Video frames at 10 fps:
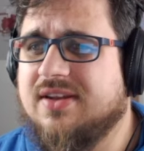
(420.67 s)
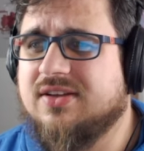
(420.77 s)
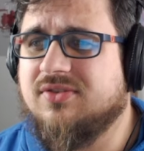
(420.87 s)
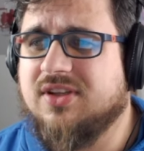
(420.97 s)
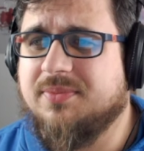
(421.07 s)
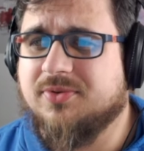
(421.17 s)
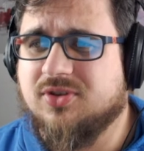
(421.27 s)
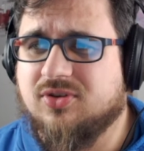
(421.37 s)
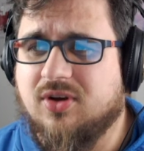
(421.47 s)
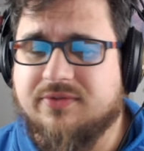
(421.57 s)
jak to w takich
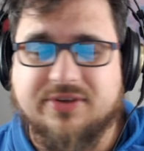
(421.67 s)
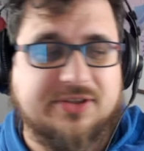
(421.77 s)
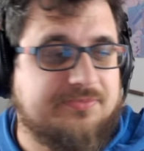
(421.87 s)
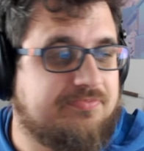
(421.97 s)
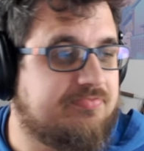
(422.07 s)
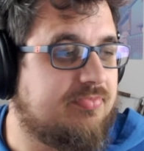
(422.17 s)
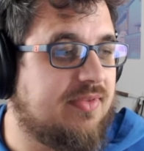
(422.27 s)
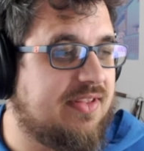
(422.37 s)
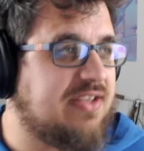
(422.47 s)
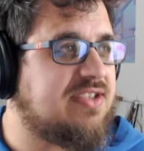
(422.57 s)
początkowych.
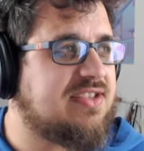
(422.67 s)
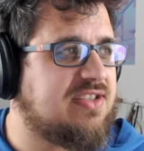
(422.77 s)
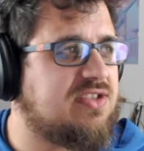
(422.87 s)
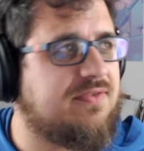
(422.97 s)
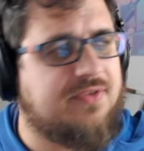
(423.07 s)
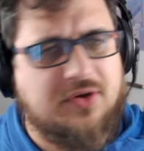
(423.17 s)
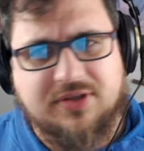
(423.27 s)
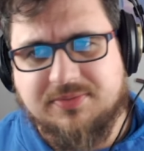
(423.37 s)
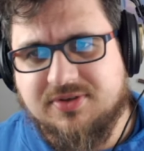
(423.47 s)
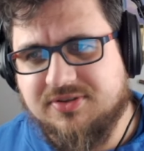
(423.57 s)
Dajcie znać, co wy o
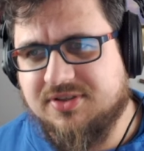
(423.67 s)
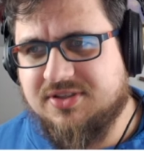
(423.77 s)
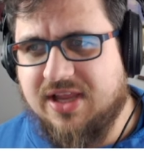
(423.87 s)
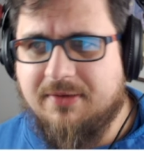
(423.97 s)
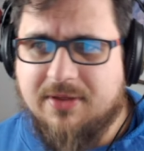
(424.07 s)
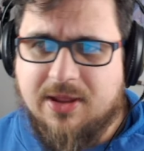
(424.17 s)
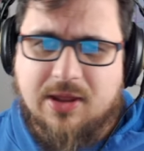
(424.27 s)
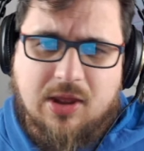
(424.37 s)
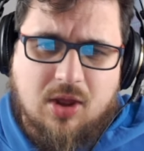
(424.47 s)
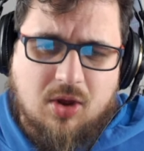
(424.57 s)
tym sądzicie,
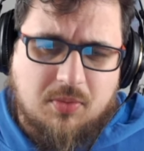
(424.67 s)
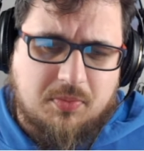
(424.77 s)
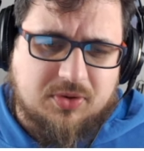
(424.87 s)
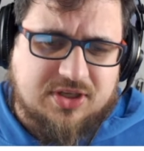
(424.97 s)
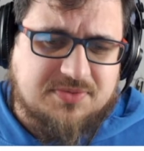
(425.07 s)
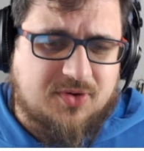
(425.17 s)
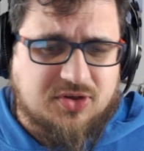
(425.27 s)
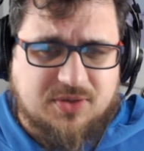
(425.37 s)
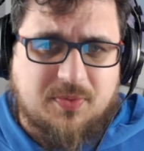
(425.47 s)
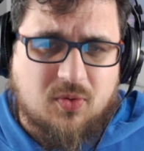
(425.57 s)
bo też mi
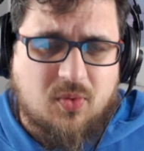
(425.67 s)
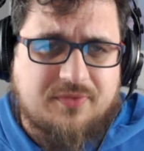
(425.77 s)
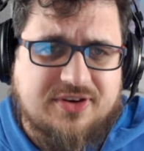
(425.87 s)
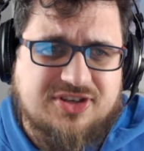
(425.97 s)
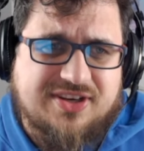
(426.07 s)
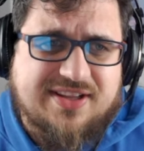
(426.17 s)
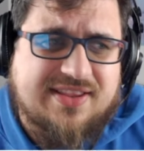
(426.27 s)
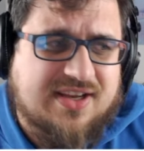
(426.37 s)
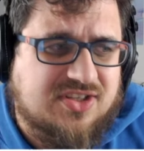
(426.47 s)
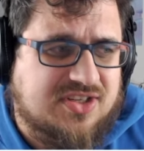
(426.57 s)
chodzi po głowie, że
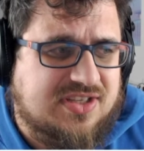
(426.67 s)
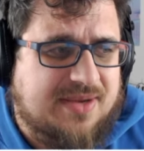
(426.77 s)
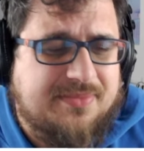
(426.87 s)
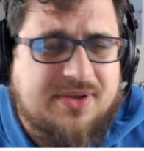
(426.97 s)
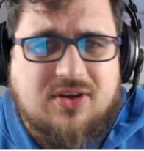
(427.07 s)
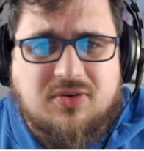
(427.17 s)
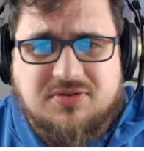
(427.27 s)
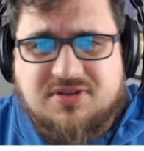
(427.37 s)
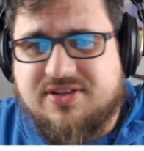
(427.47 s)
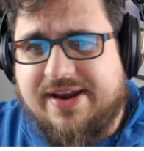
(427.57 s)
jednak czasami
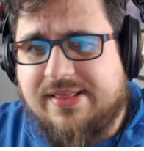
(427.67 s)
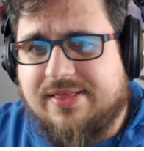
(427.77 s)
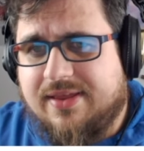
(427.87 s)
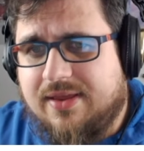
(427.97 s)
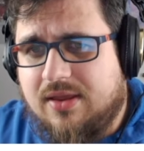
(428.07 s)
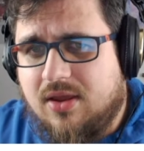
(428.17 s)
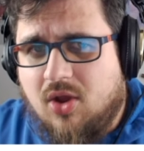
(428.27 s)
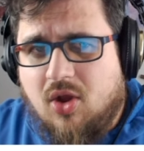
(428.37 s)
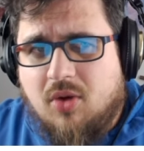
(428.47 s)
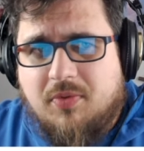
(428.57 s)
constrainty
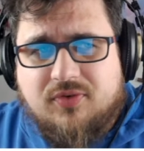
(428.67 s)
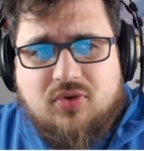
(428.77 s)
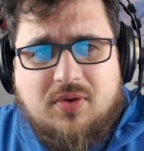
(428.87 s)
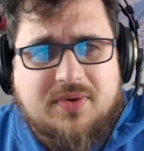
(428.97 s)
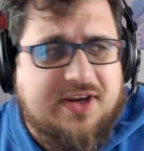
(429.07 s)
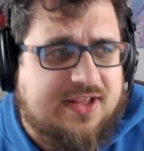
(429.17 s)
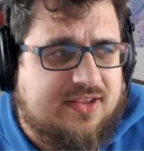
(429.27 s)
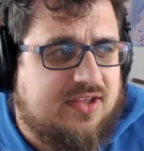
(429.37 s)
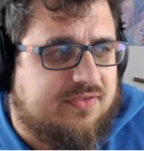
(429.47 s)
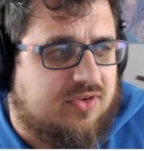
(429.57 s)
powodują
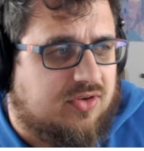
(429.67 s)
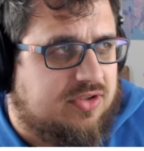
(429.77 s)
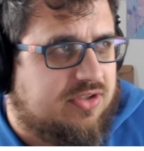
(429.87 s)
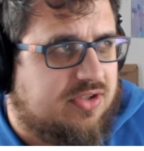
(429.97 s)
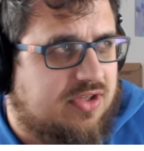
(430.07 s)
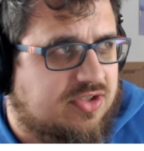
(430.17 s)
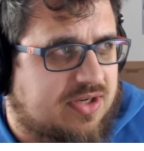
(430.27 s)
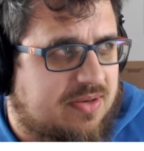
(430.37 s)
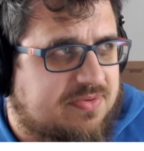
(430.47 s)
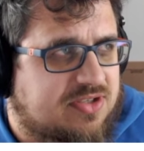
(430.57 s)
kreatywność,
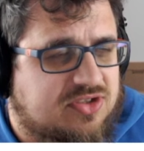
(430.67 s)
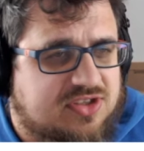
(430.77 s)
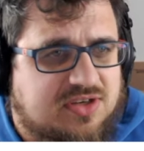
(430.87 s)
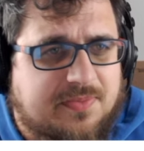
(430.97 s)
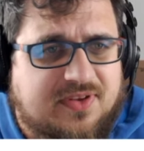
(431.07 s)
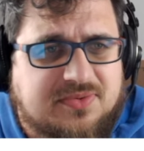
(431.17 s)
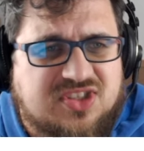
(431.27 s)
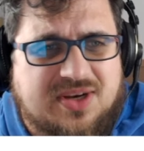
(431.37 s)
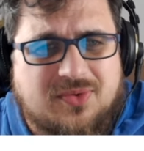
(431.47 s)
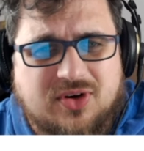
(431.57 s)
że przez to, że jesteśmy pewnymi
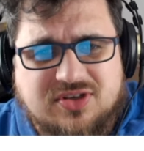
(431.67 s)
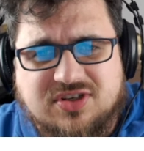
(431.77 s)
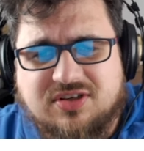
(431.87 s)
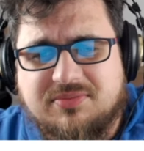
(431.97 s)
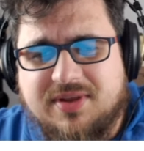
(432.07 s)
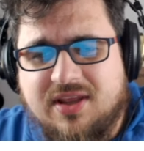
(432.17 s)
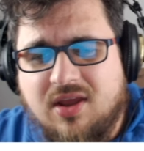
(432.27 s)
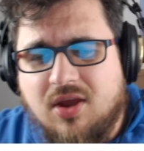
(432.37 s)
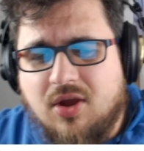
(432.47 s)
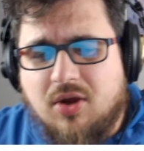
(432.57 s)
rzeczami ograniczonymi,
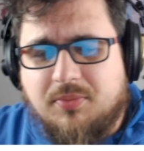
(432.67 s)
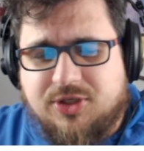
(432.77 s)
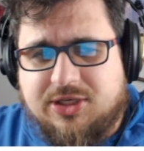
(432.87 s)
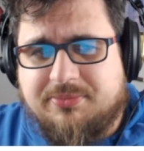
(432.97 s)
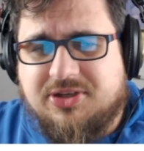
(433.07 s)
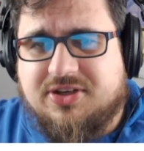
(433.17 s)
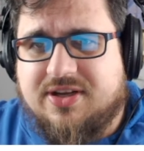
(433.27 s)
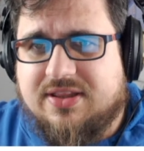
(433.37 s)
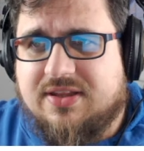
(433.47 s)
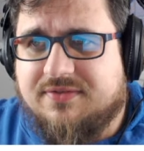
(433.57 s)
musimy być
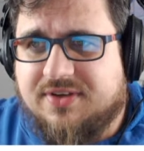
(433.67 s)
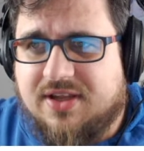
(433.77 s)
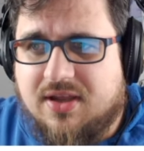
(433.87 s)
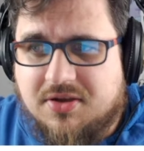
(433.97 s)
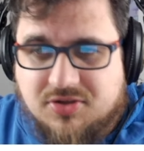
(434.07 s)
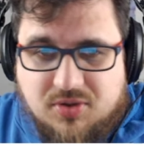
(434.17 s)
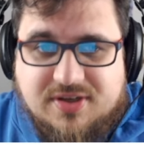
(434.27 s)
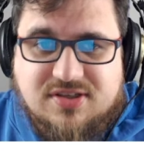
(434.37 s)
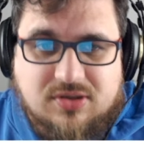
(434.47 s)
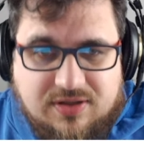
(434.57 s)
kreatywni. Z
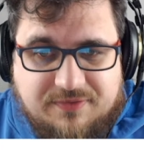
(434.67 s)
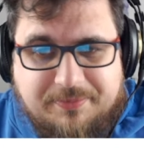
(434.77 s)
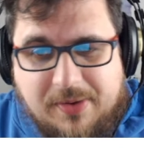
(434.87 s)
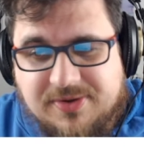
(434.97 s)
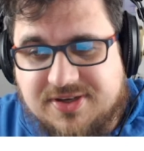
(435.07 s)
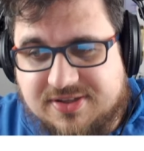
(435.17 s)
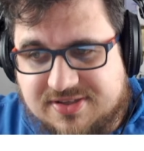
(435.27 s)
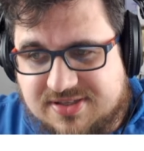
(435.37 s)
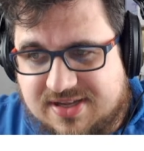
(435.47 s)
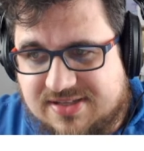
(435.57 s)
drugiej strony w pełni się
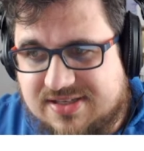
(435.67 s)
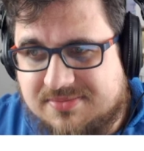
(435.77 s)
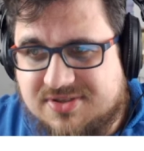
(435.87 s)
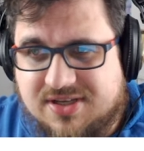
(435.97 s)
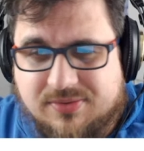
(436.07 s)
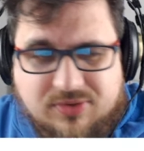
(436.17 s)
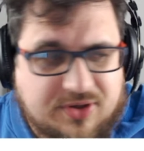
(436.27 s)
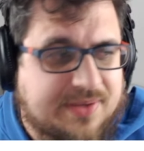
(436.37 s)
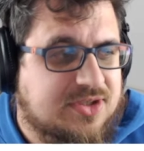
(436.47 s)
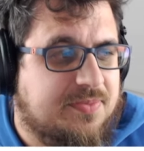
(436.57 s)
też zgadzam z
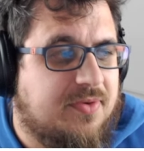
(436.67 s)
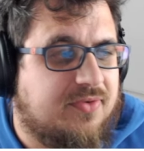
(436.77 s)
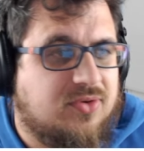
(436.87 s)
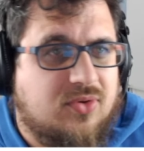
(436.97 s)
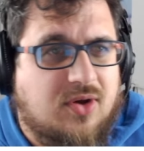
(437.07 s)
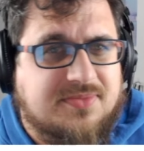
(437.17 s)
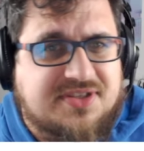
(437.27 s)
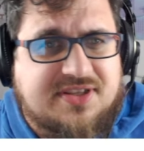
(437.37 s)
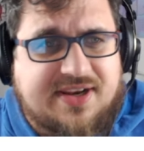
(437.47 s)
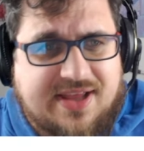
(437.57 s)
autorem, że powodują
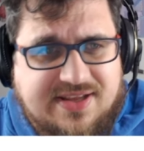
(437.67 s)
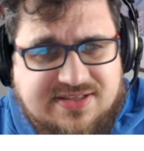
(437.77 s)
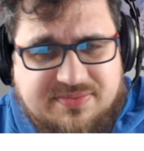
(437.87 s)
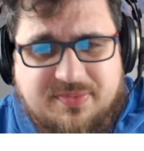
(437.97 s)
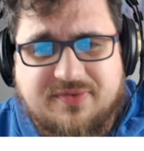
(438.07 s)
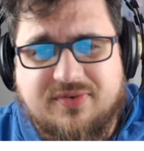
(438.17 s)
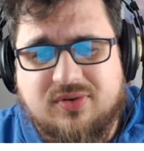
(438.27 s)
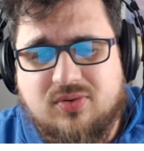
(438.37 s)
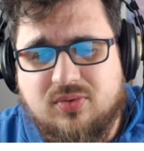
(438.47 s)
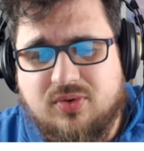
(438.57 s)
stres,
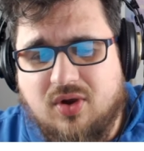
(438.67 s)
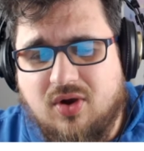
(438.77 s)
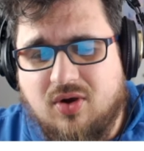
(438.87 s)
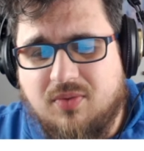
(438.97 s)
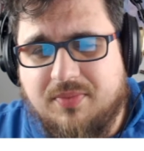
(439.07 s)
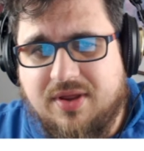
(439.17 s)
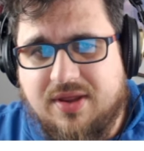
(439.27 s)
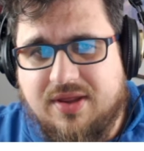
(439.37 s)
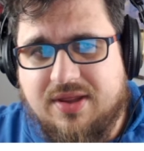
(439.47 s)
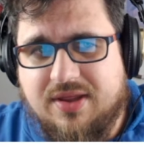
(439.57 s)
powodują...
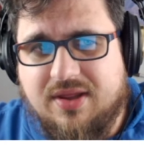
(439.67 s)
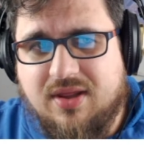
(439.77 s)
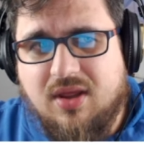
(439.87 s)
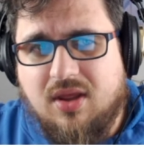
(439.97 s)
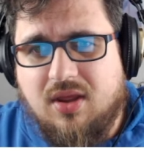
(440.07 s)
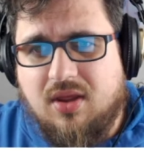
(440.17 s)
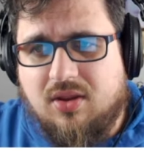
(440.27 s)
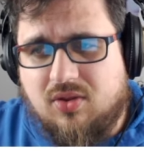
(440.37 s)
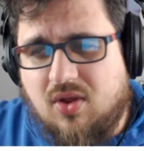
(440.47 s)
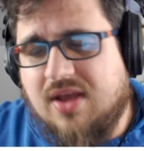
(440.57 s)
Yy,
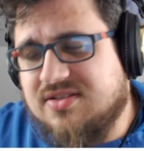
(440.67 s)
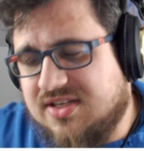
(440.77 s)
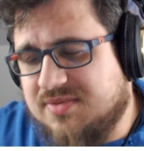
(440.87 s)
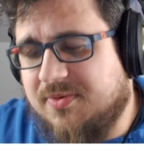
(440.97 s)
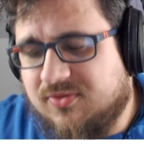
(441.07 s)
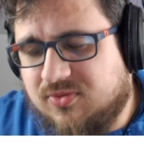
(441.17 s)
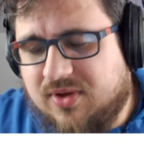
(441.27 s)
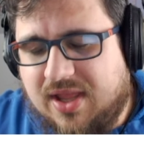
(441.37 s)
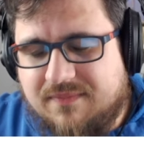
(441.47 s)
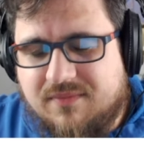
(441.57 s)
no a stres
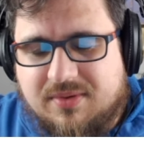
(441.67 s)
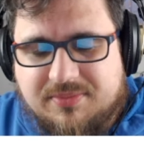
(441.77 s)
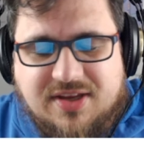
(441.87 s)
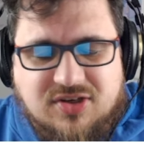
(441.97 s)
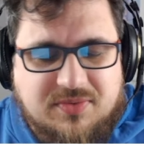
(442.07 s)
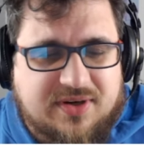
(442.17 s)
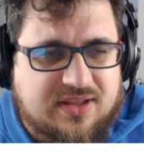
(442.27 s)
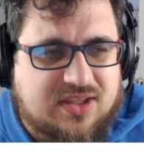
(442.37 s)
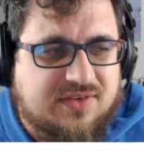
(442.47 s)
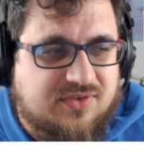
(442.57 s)
powoduje mniejszą
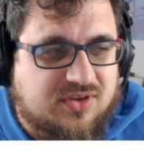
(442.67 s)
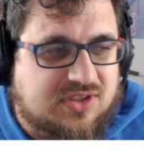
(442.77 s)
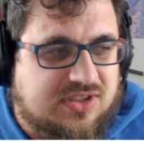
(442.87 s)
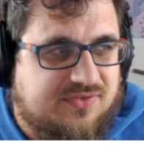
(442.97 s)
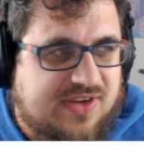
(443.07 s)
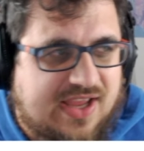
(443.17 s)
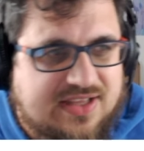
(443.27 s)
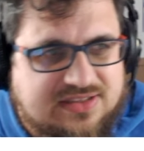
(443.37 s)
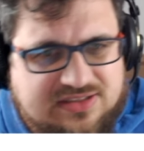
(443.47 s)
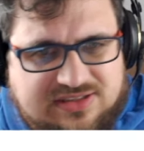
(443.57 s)
kreatywność,
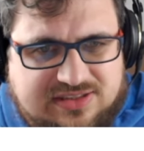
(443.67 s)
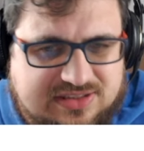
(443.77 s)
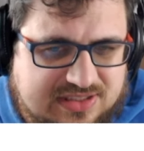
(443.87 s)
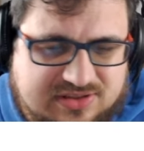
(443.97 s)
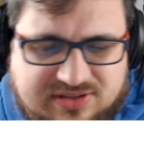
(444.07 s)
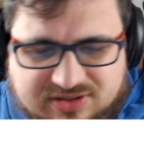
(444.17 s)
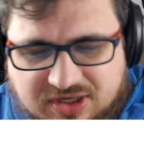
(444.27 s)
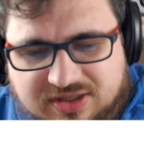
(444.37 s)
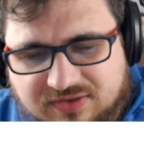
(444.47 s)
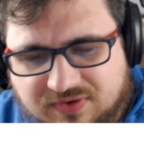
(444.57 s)
więc jest to tak
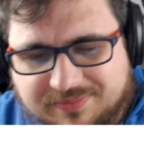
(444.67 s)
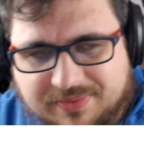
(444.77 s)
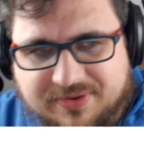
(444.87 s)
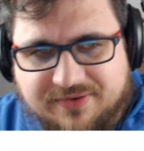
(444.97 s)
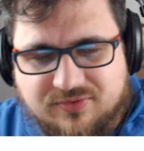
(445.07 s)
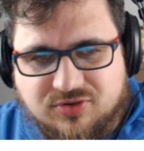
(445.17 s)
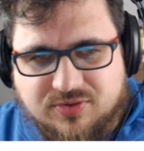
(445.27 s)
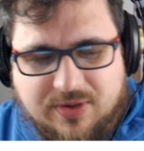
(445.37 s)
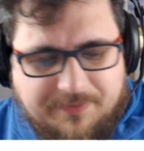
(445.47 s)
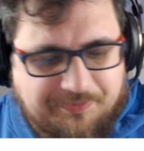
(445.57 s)
trochę na dwoje babka
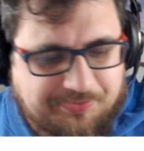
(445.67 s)
wróżyła.